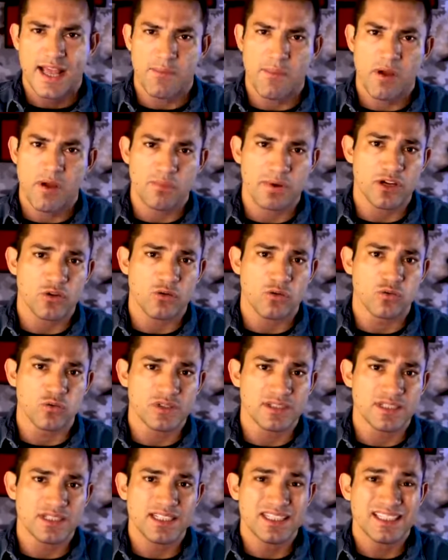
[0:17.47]
É uma
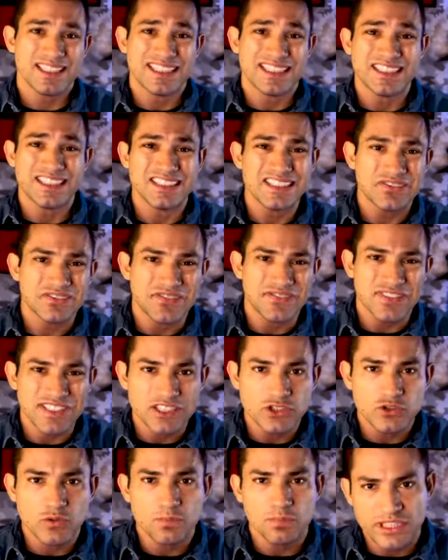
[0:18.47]
pergunta que
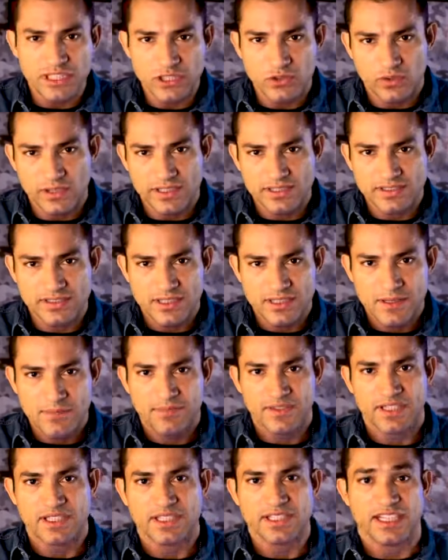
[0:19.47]
divide opiniões
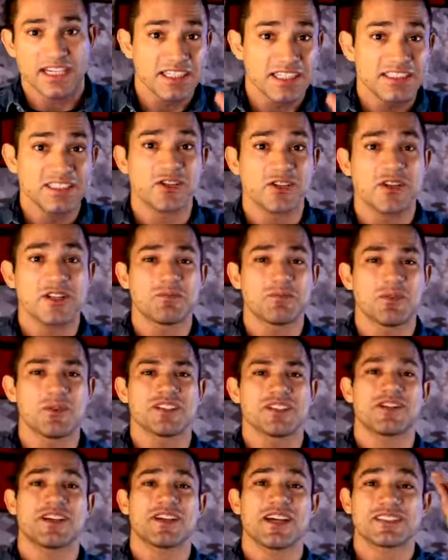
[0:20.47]
e antes de eu
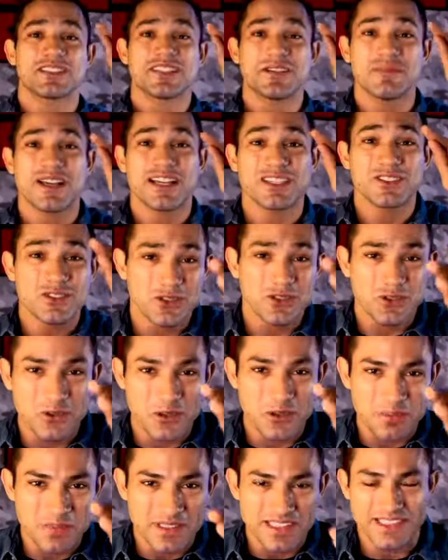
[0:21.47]
responder, eu quero saber a
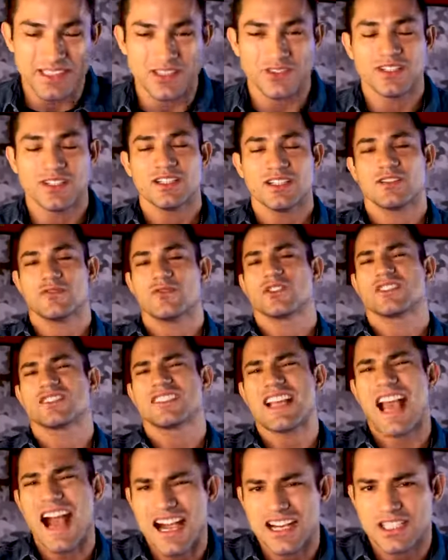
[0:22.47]
sua opinião.
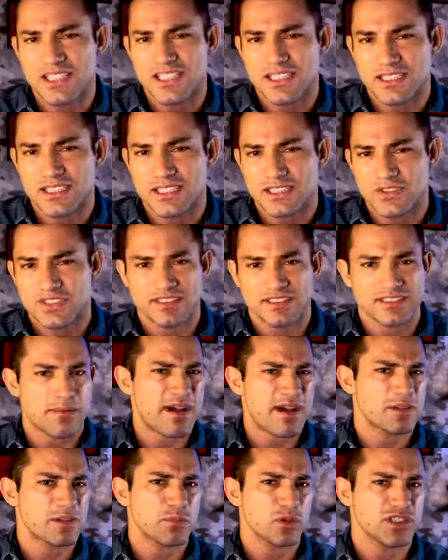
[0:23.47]
Você acha que você
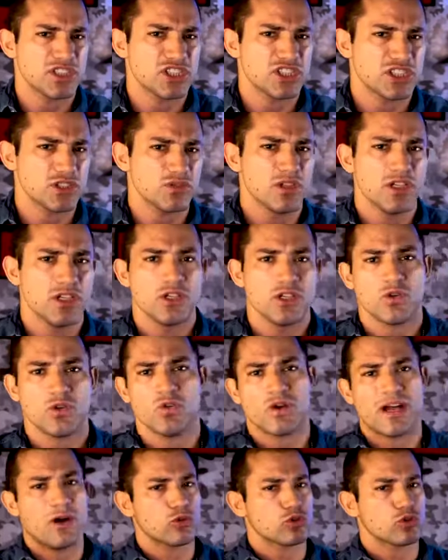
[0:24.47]
está mais protegido
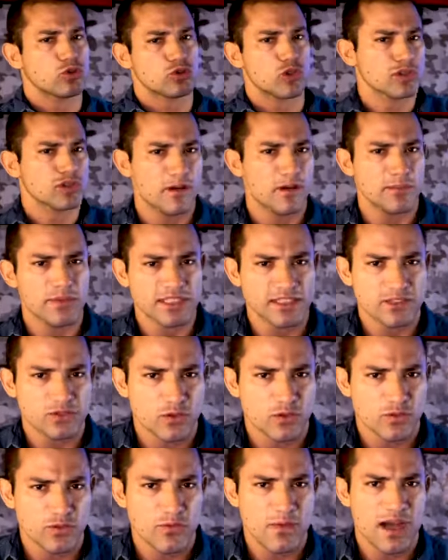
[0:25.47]
com o carro totalmente
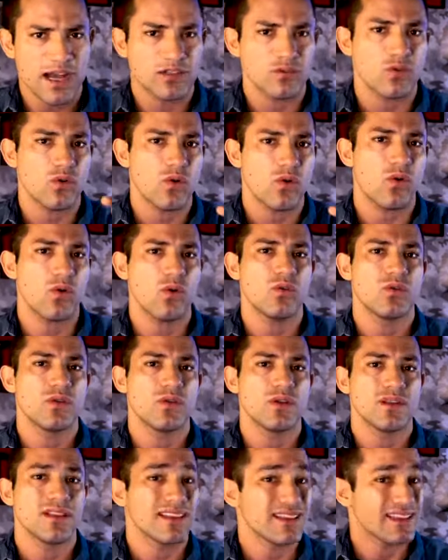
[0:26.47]
insufilmado
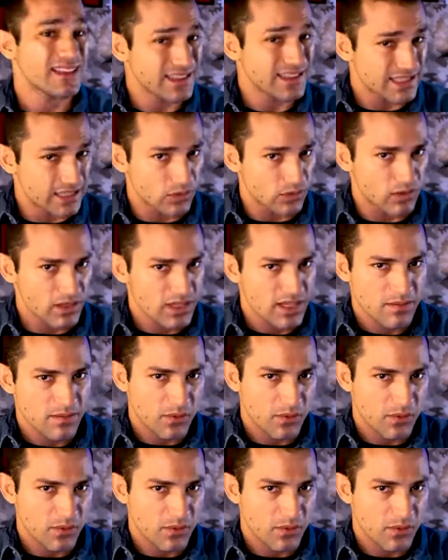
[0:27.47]
ou não?